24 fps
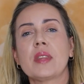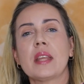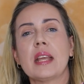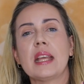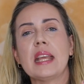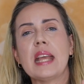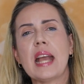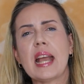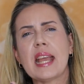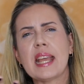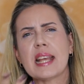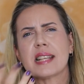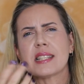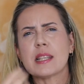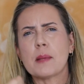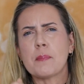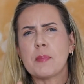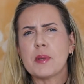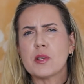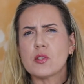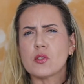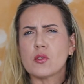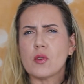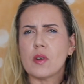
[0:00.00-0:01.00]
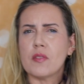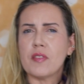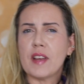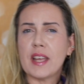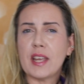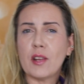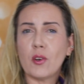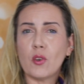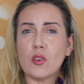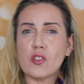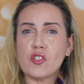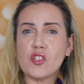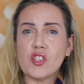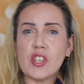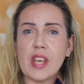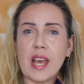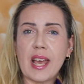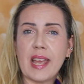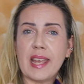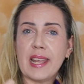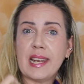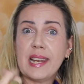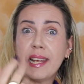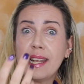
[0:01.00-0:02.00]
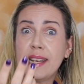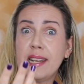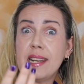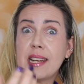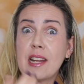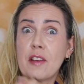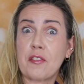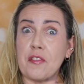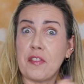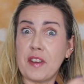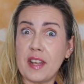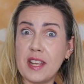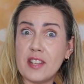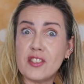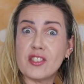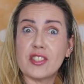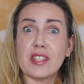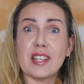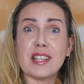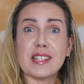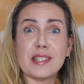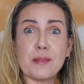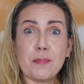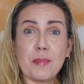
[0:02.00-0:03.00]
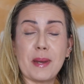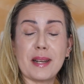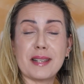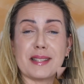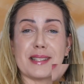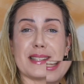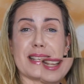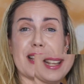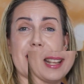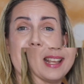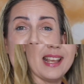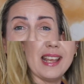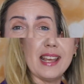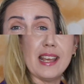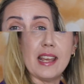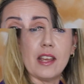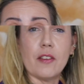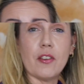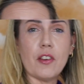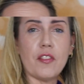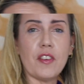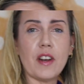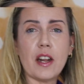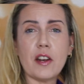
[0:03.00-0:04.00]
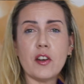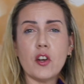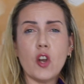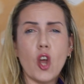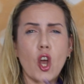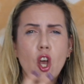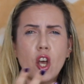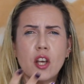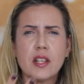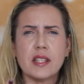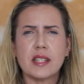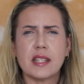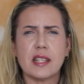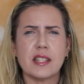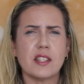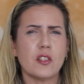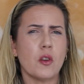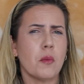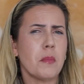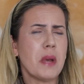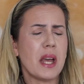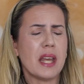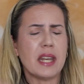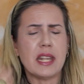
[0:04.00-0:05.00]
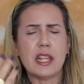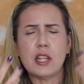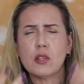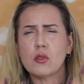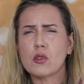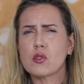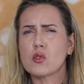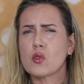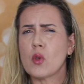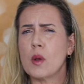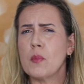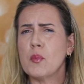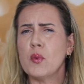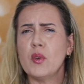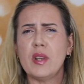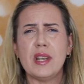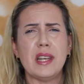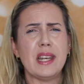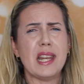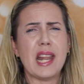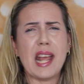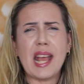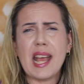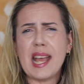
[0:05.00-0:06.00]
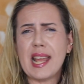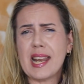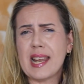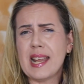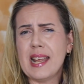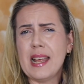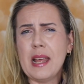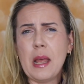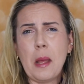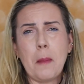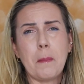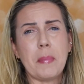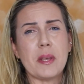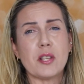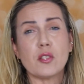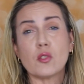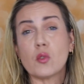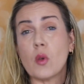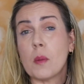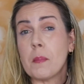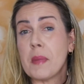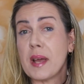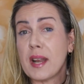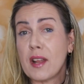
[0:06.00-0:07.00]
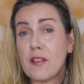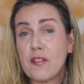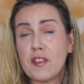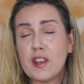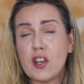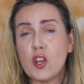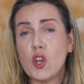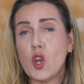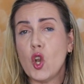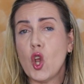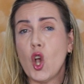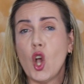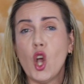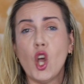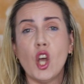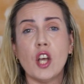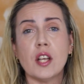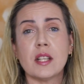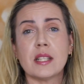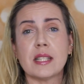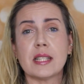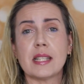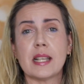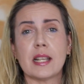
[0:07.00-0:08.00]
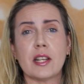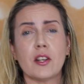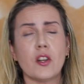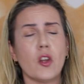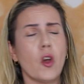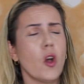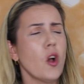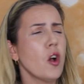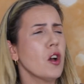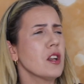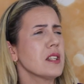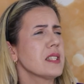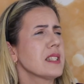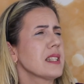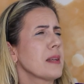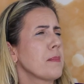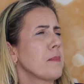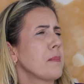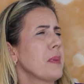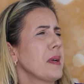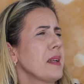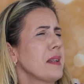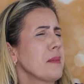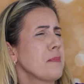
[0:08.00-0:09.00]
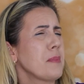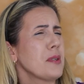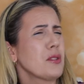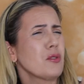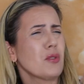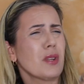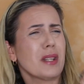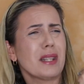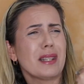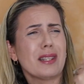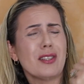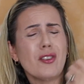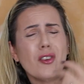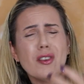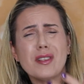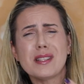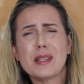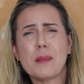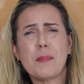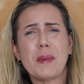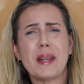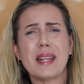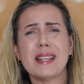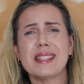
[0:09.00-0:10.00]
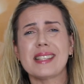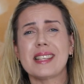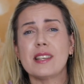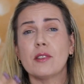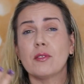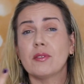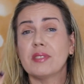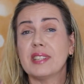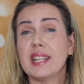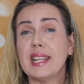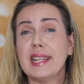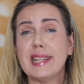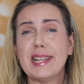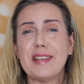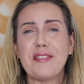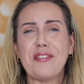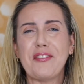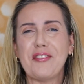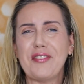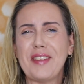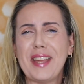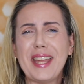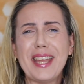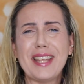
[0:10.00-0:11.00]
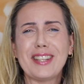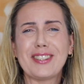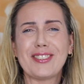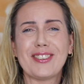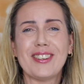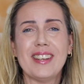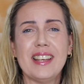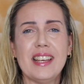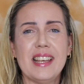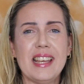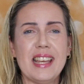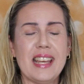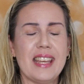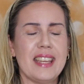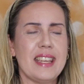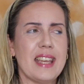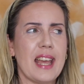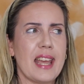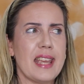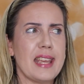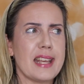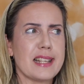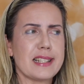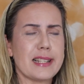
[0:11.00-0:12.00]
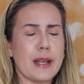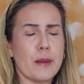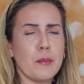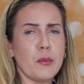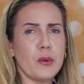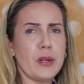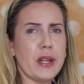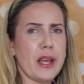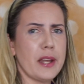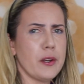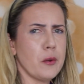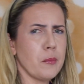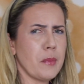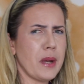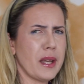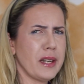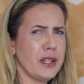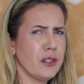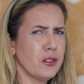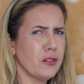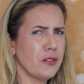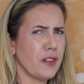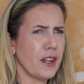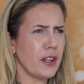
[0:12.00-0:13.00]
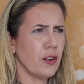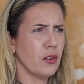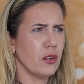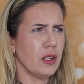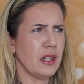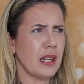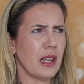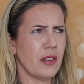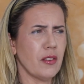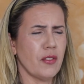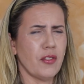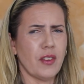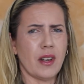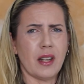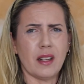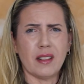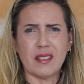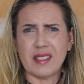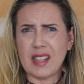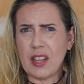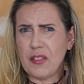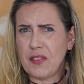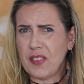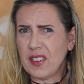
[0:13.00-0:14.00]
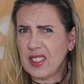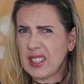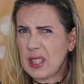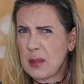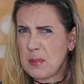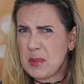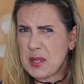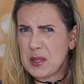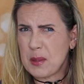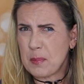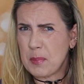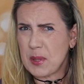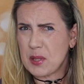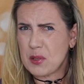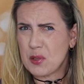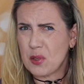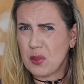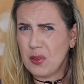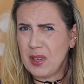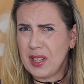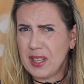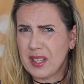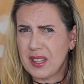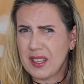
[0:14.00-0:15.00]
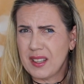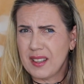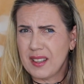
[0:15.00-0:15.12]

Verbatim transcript: e aí essa pessoa vai elogiar ele ali na frente desse parceiro, vai falar: "Nossa, seu marido, sua mulher, pessoa maravilhosa, nossa, pessoa, nossa, parece que não tem defeito. E aí essa mulher e o marido vai olhar e falar, tá falando da mesma pessoa?